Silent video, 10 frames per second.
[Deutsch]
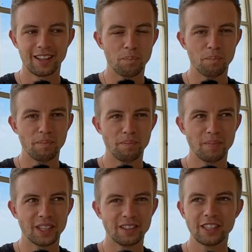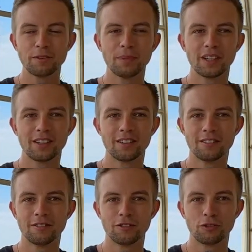mir nicht
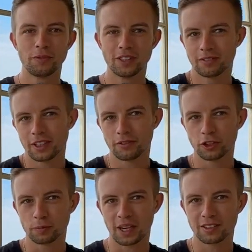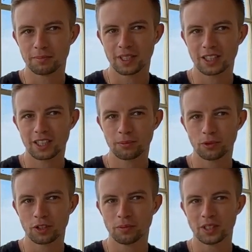mehr wirklich viel Spaß gemacht haben
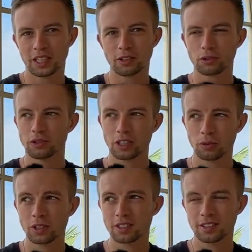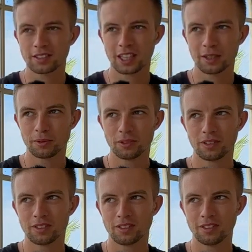und ich mich dadurch unter Druck gesetzt habe
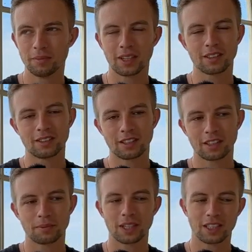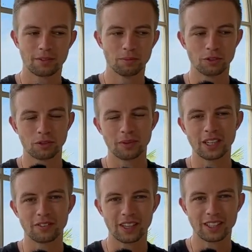und immer gesagt habe, ja, ich muss
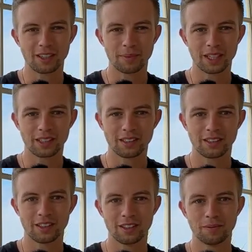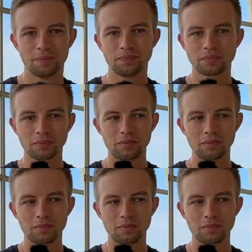unbedingt weitermachen, ähm,